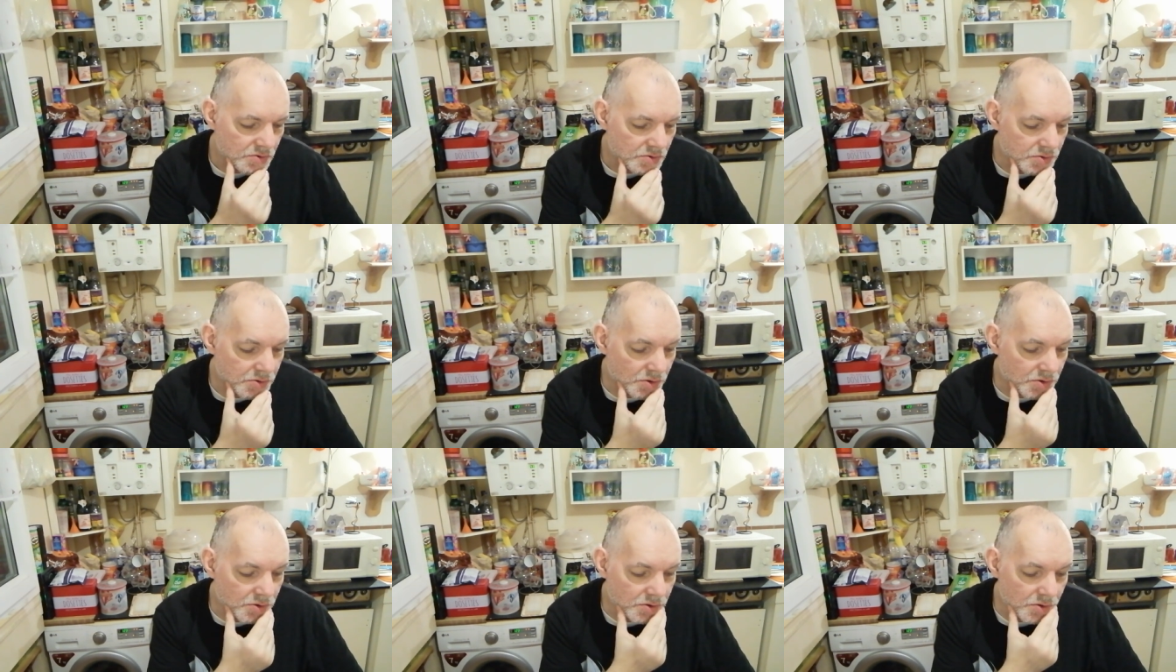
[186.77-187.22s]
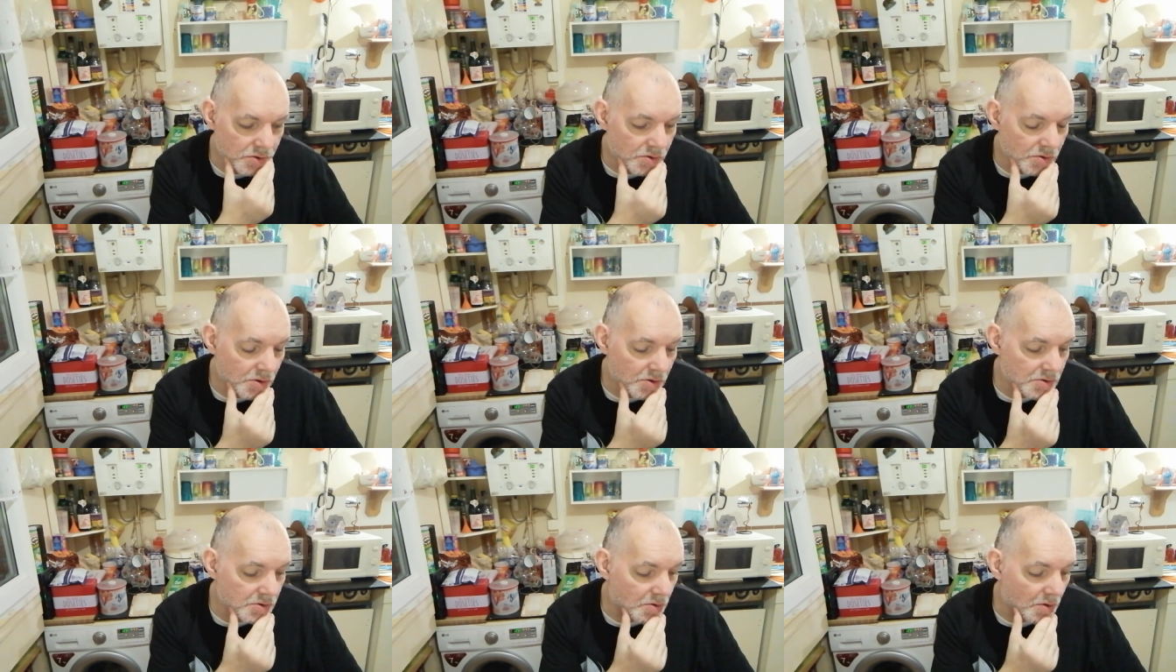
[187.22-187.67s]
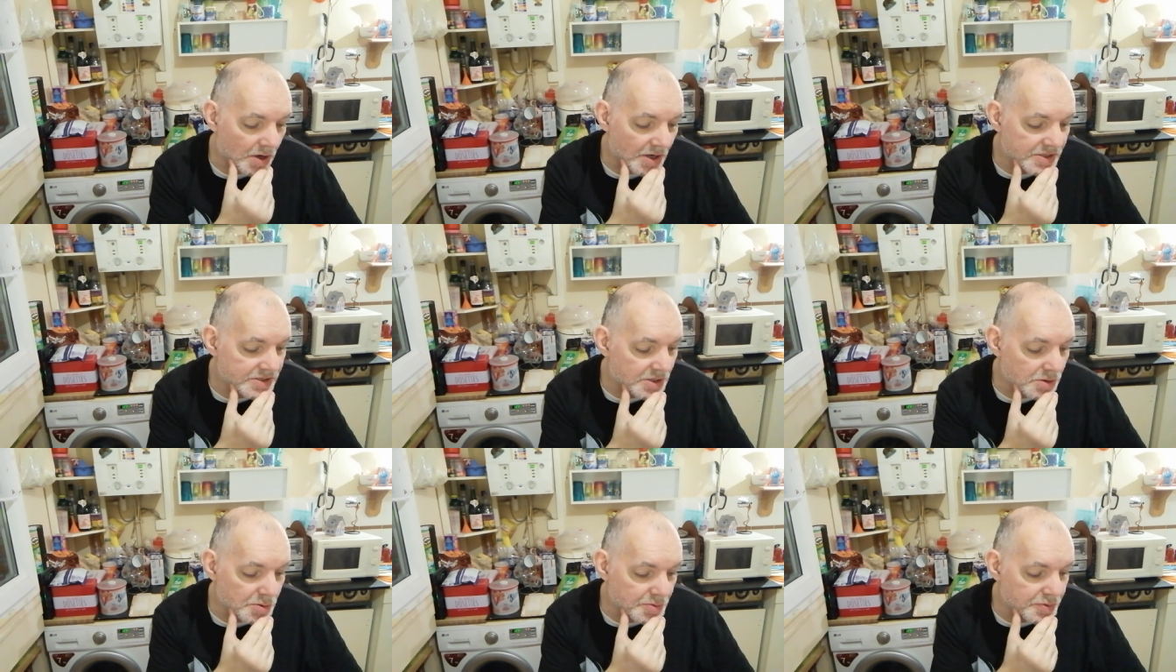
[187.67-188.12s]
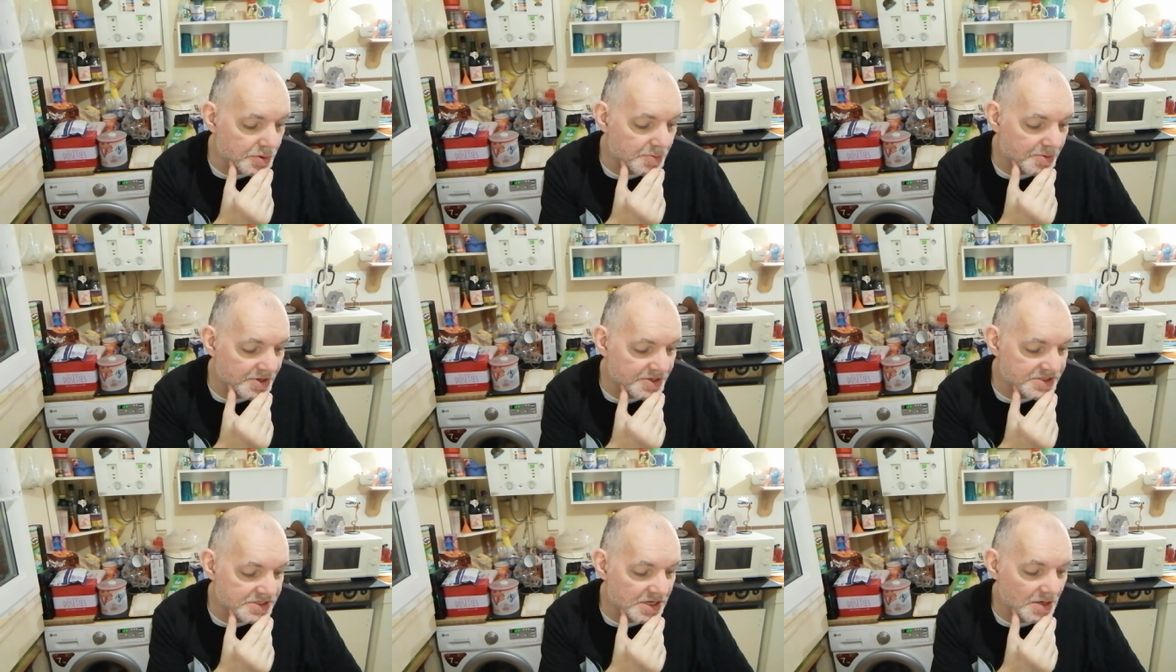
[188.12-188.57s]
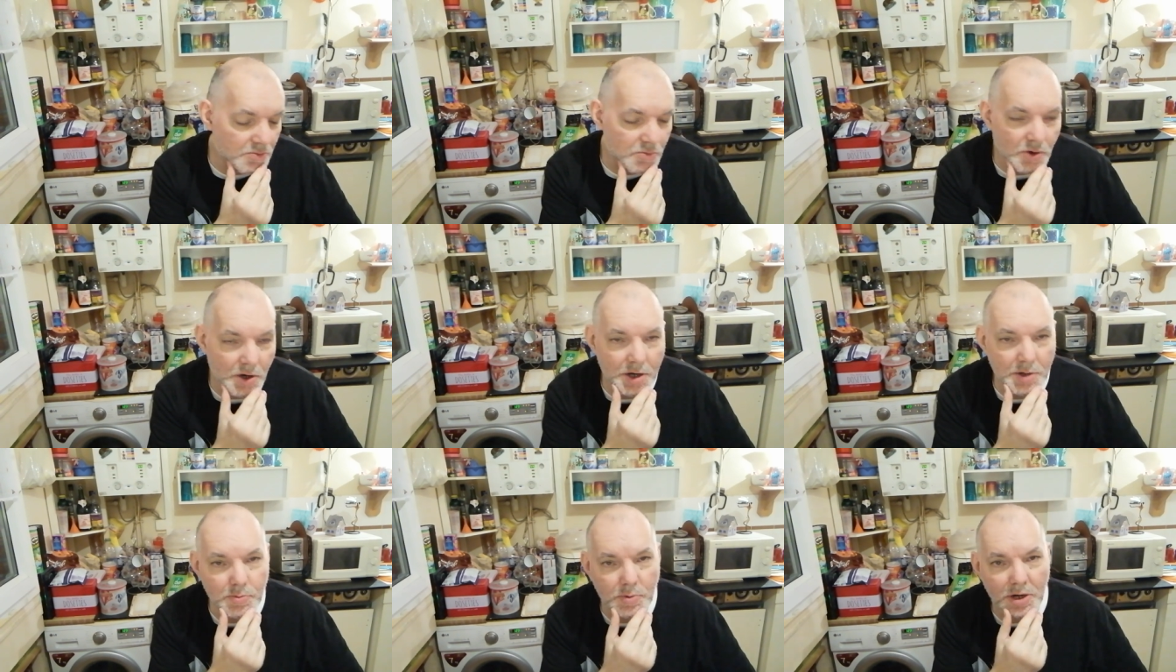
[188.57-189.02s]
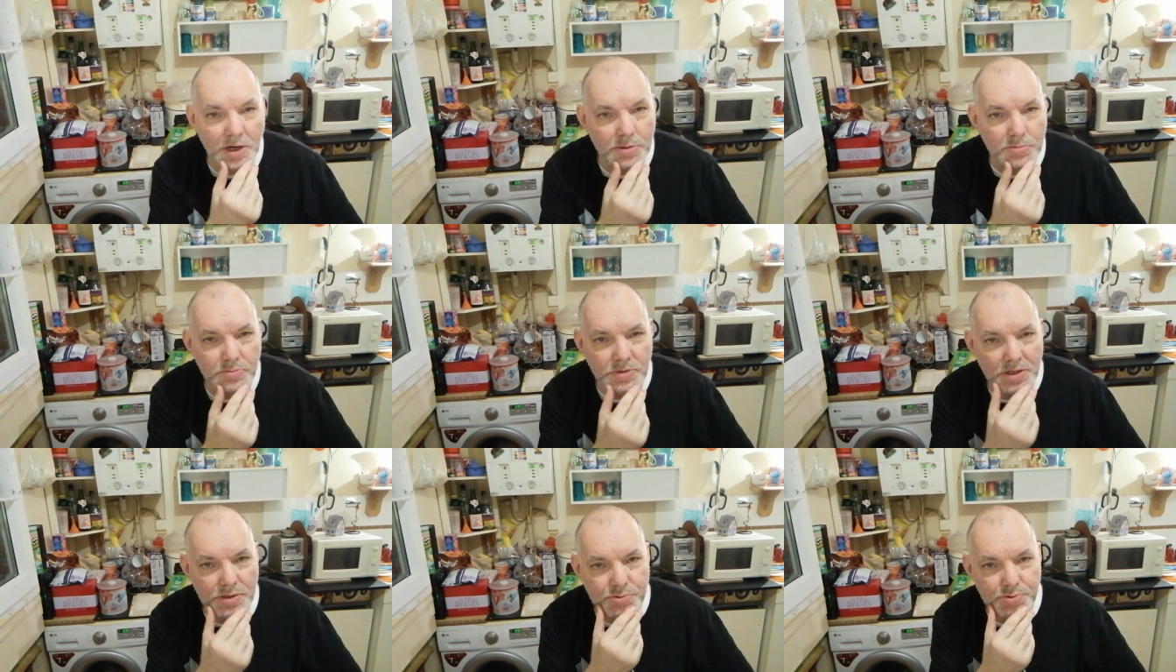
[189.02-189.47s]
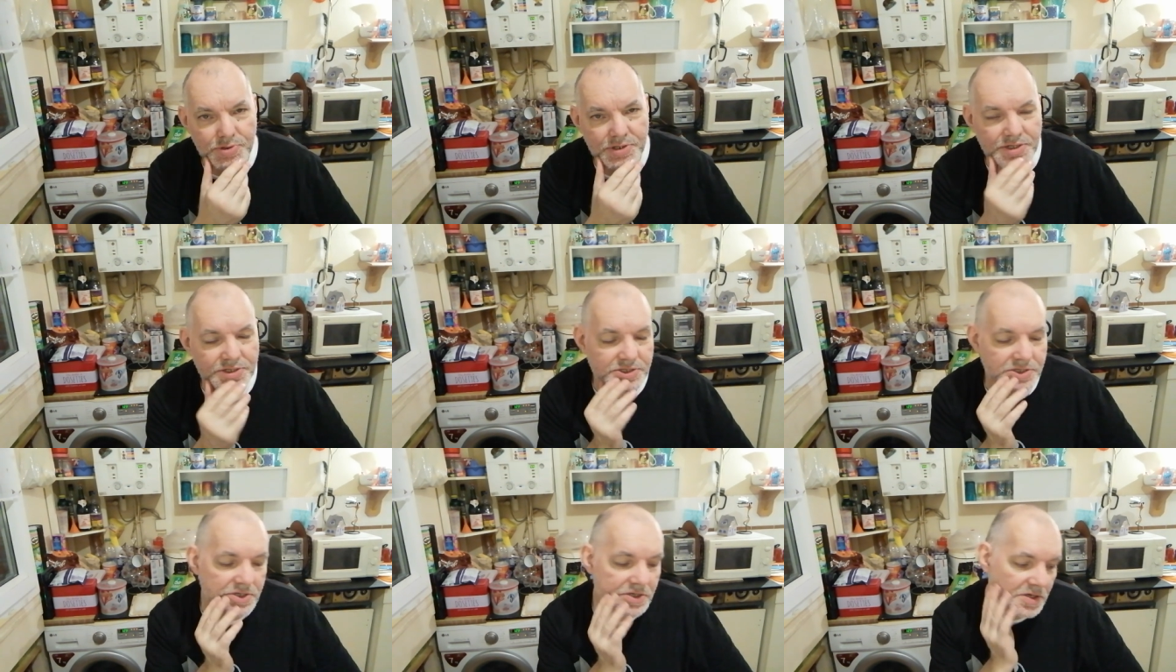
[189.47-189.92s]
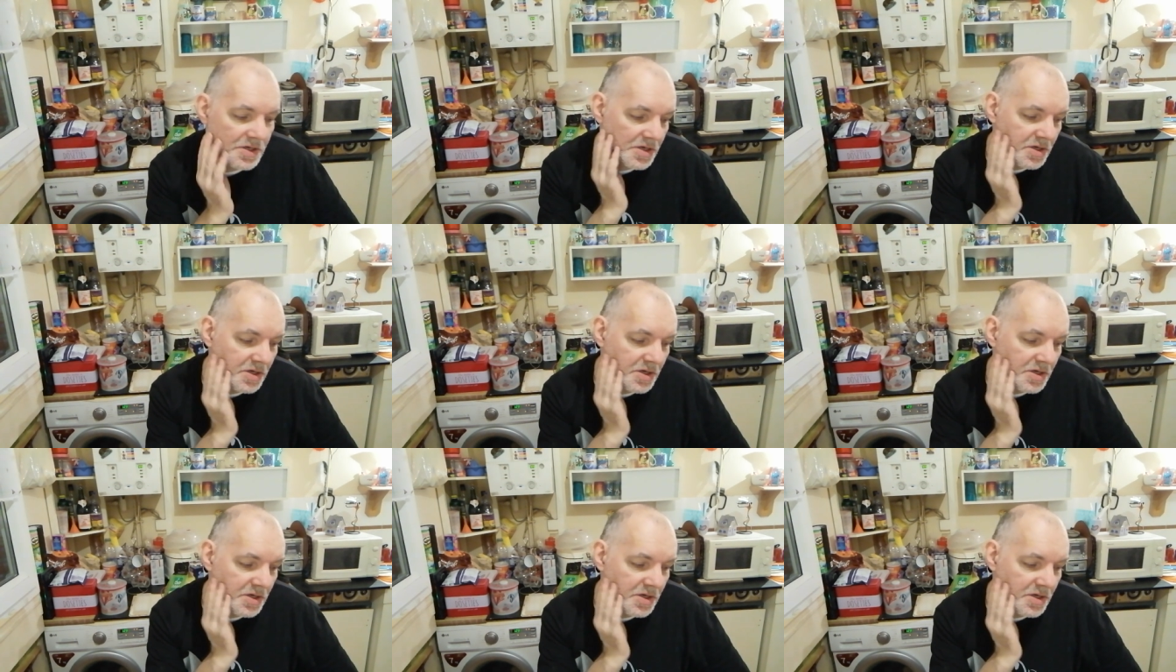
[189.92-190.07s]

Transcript: Donc, euh, ouais, ça nous fait presque un mois, un mois et demi à tout casser.